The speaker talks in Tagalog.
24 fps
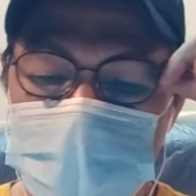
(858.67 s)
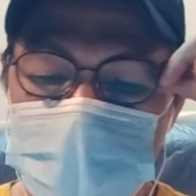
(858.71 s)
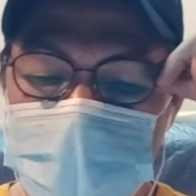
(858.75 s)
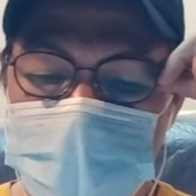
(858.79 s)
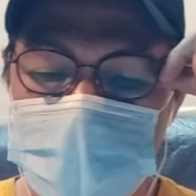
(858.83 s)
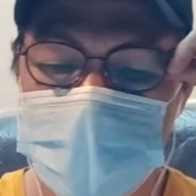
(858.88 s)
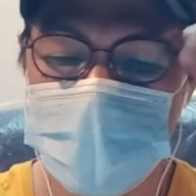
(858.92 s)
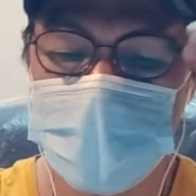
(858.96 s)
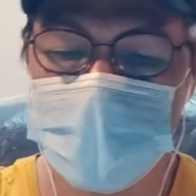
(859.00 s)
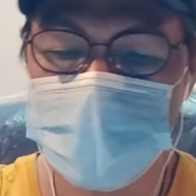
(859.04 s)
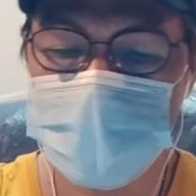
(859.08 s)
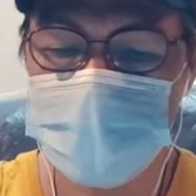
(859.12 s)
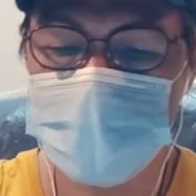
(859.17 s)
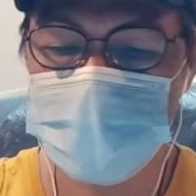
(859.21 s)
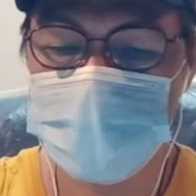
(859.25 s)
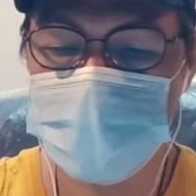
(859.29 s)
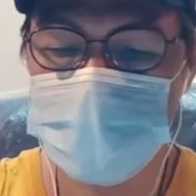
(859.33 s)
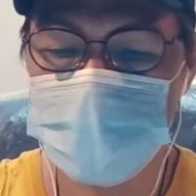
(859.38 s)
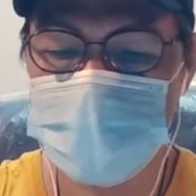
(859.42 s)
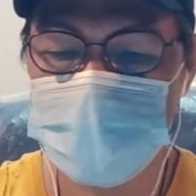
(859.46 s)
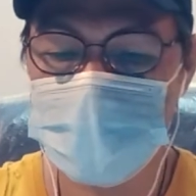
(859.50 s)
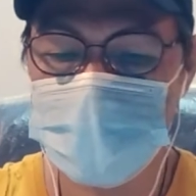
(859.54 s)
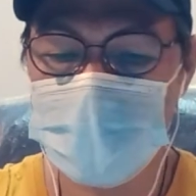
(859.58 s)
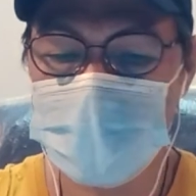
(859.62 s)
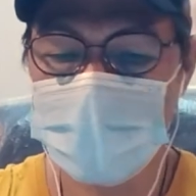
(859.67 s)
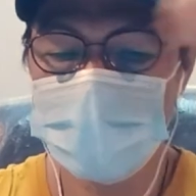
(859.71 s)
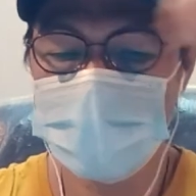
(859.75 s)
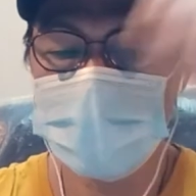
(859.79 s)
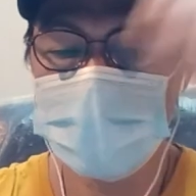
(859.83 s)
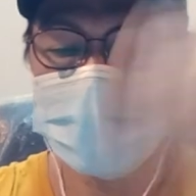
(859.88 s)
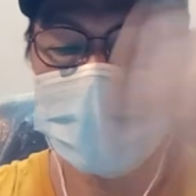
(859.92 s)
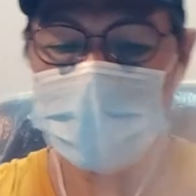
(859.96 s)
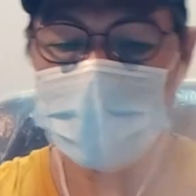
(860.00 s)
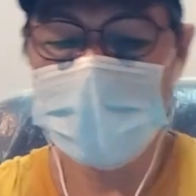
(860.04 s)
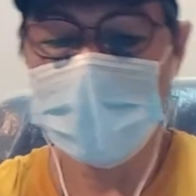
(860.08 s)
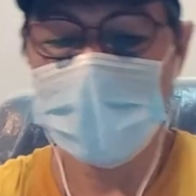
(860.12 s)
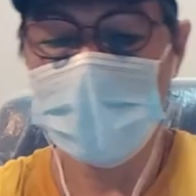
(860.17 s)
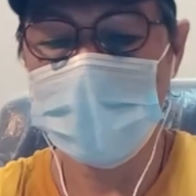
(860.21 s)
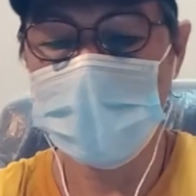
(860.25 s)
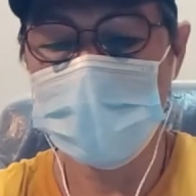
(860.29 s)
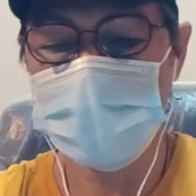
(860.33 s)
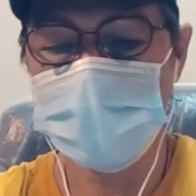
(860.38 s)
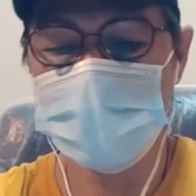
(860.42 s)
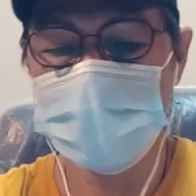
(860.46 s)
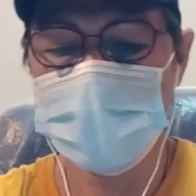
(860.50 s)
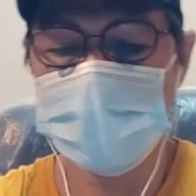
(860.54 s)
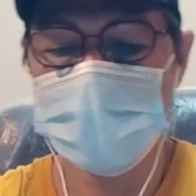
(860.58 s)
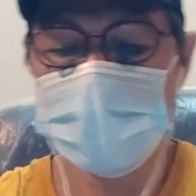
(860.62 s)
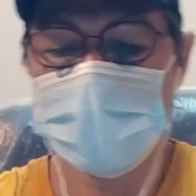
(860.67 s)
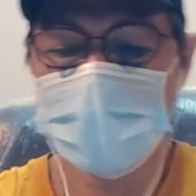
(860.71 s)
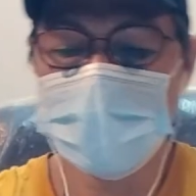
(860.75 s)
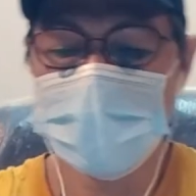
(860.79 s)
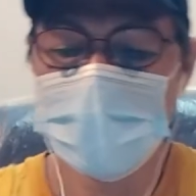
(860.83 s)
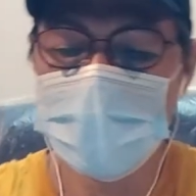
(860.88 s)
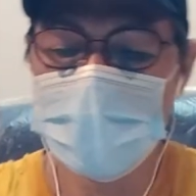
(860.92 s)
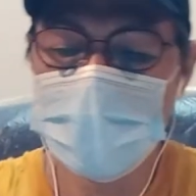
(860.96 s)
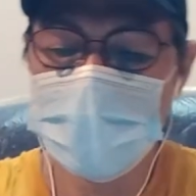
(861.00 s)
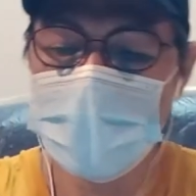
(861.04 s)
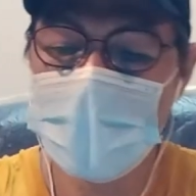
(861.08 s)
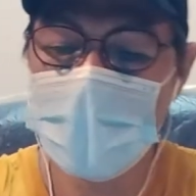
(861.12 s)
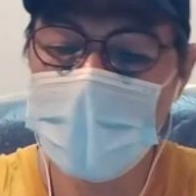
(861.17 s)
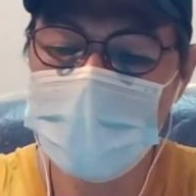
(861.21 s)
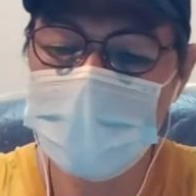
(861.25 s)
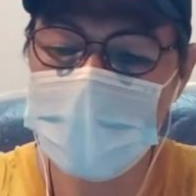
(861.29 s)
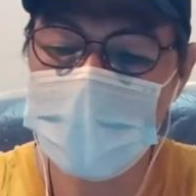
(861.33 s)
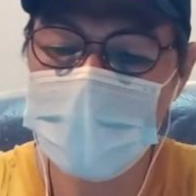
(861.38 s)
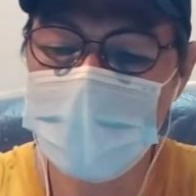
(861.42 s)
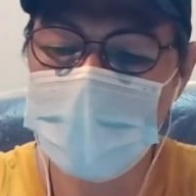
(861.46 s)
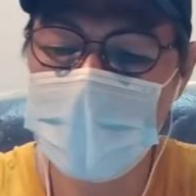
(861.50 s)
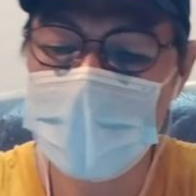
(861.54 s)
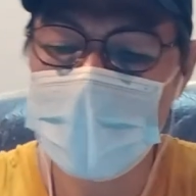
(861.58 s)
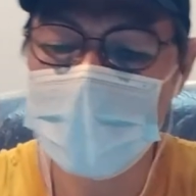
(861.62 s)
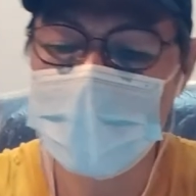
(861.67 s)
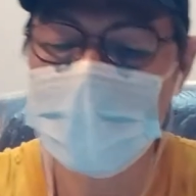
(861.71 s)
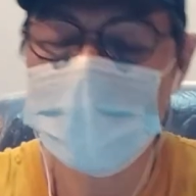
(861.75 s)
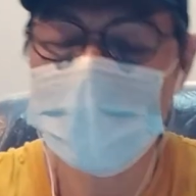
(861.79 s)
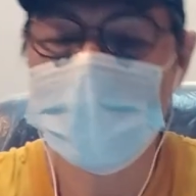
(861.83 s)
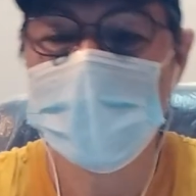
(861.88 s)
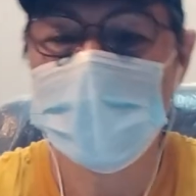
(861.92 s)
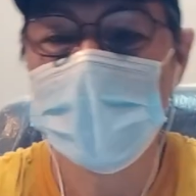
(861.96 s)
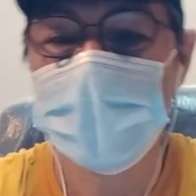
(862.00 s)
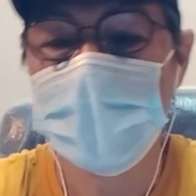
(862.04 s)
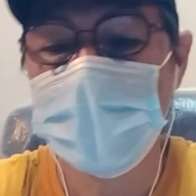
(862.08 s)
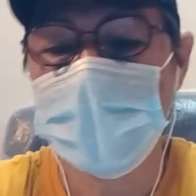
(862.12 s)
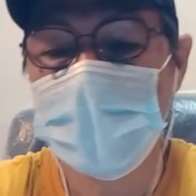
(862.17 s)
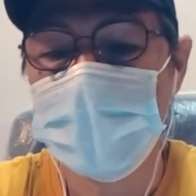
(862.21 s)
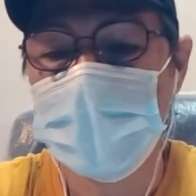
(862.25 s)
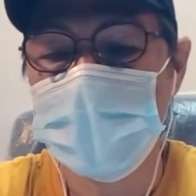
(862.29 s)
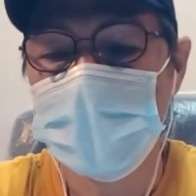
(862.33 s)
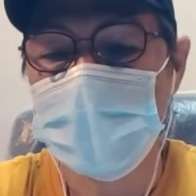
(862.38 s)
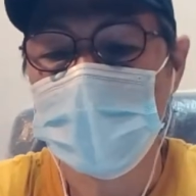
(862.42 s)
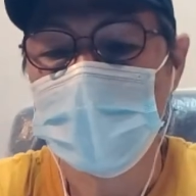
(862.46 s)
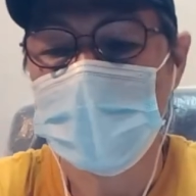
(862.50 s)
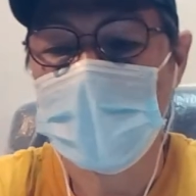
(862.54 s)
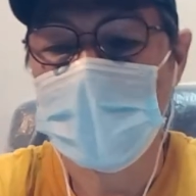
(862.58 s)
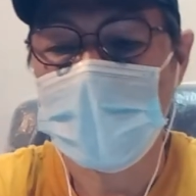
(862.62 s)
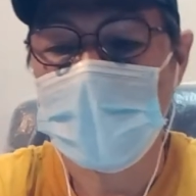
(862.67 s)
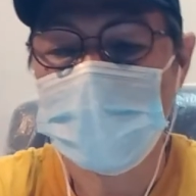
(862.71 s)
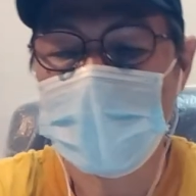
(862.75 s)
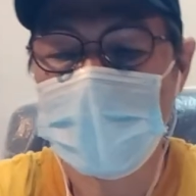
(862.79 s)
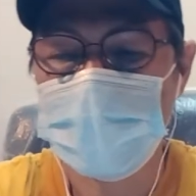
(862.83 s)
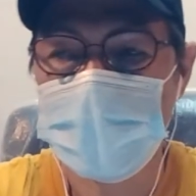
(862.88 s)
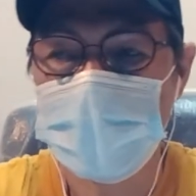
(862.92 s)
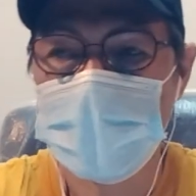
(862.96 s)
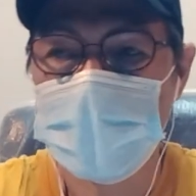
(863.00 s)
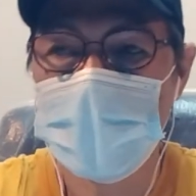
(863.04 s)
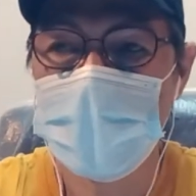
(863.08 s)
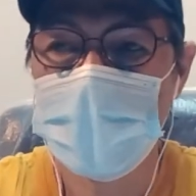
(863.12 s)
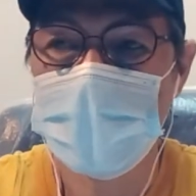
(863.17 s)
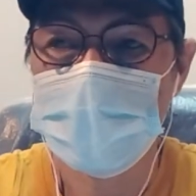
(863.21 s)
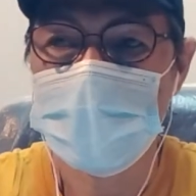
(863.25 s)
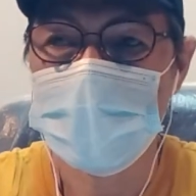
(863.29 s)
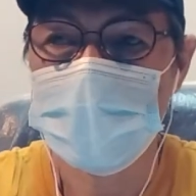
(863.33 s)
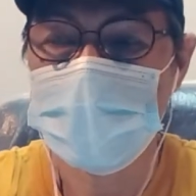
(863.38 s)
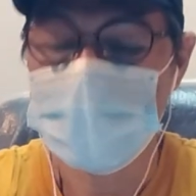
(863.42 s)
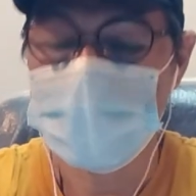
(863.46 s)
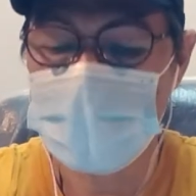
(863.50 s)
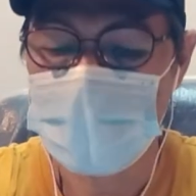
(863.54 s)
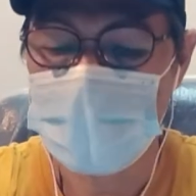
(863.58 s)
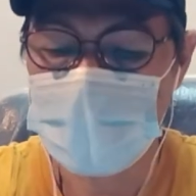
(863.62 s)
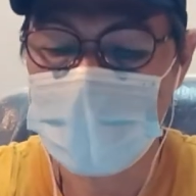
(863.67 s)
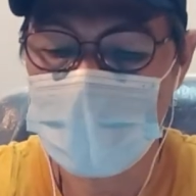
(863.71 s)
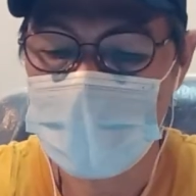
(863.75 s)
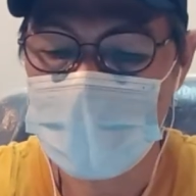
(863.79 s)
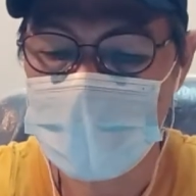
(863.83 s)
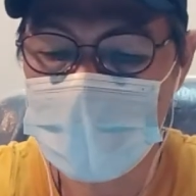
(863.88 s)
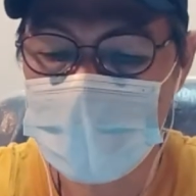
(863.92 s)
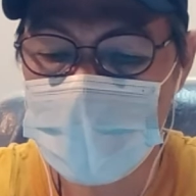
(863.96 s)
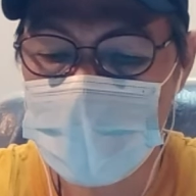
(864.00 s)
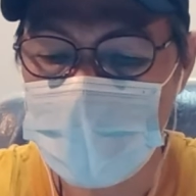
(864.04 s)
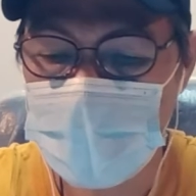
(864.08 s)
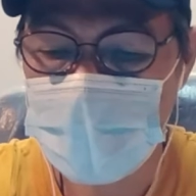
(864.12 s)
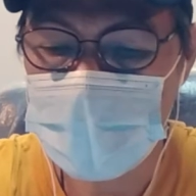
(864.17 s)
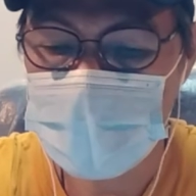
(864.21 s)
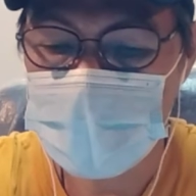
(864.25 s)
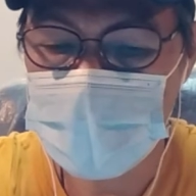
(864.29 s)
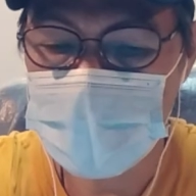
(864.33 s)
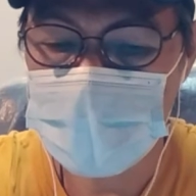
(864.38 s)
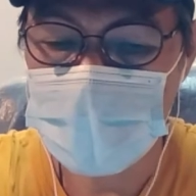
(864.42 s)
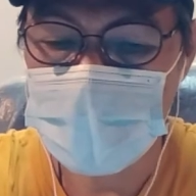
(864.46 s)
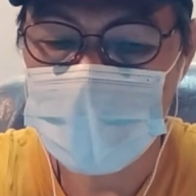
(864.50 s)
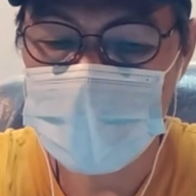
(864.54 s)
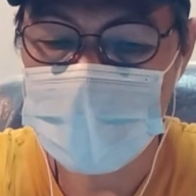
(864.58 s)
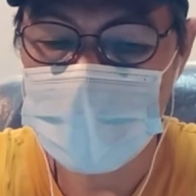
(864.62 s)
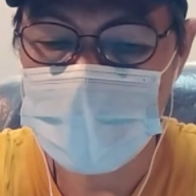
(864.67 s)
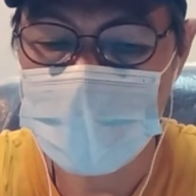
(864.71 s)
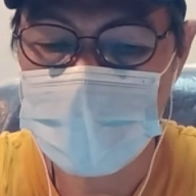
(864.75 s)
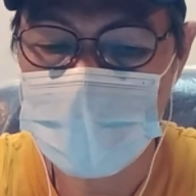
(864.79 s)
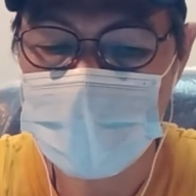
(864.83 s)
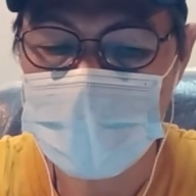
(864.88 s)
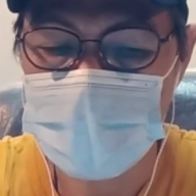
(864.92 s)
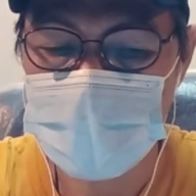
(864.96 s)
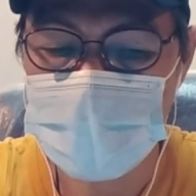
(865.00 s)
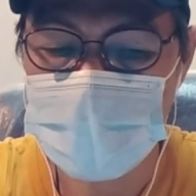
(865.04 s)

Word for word: Balikan natin yung sinasabi ko kanina, ano, yung, yung gamit ba, yung, yung napamanahan o naiwanan lang na